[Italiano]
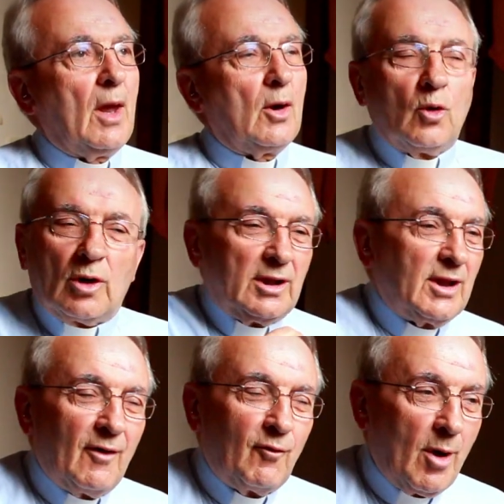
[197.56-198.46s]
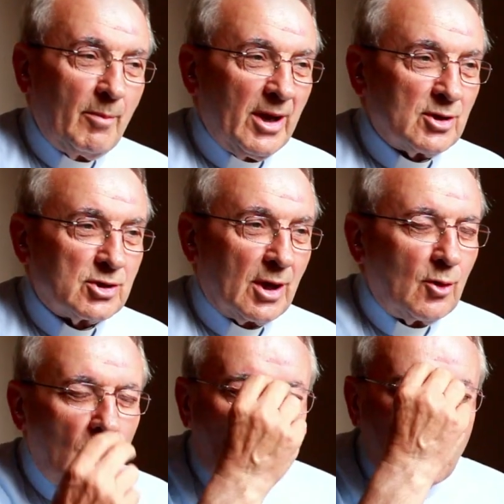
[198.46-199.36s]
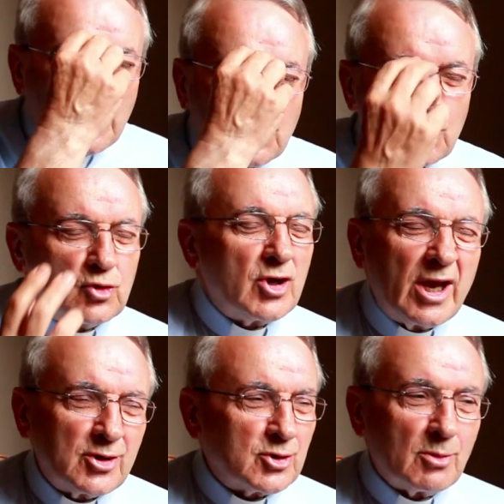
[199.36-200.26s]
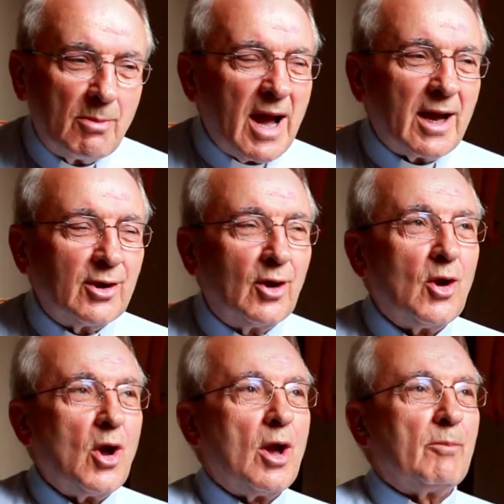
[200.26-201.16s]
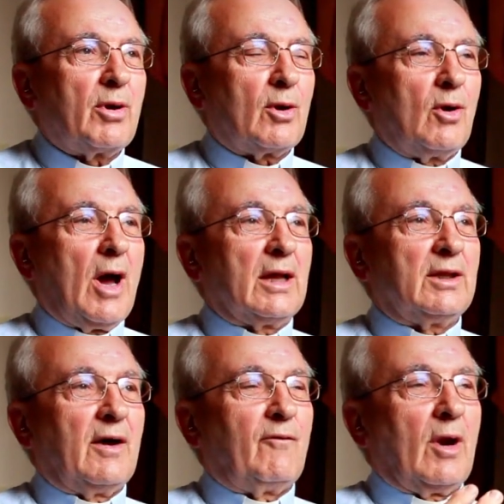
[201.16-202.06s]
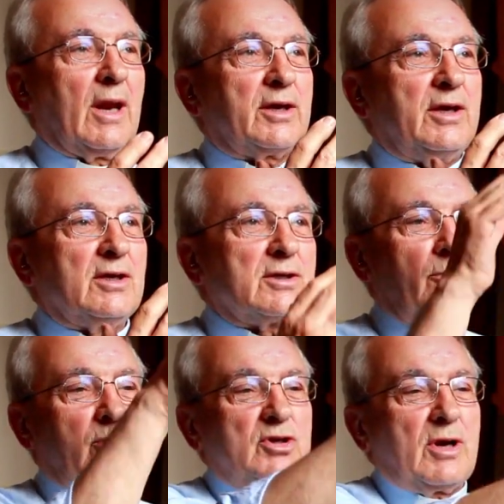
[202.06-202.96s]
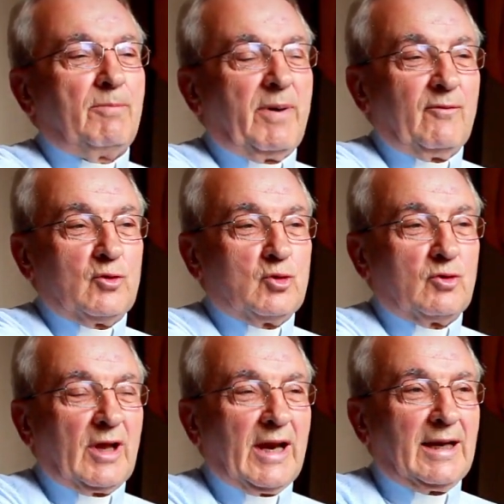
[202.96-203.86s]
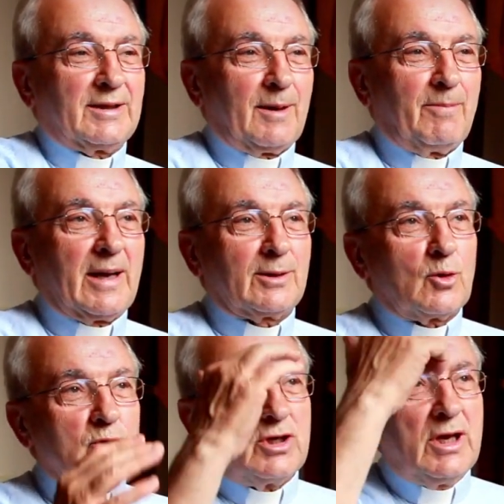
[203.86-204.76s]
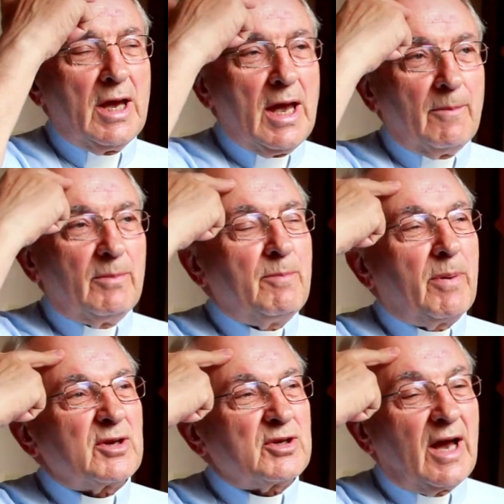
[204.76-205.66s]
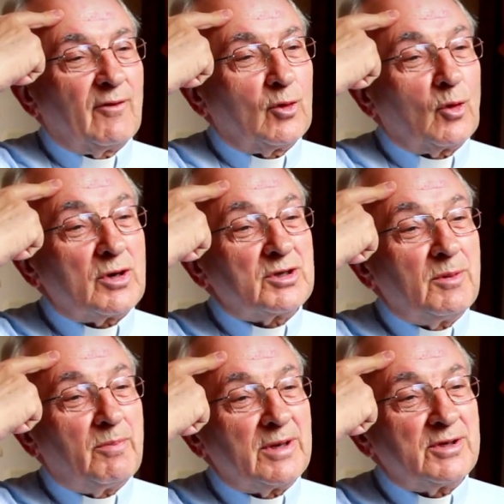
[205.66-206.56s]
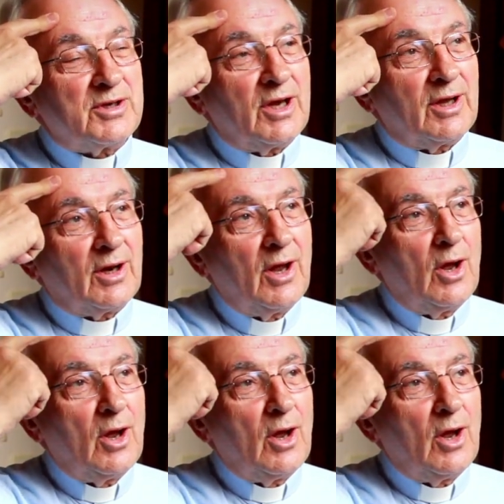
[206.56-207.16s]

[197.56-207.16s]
non andavo a messa, non era mai successo, mai, però andavo alla chiesa e poi scappavo giù dall'altra parte, così mi passavano questi pensieri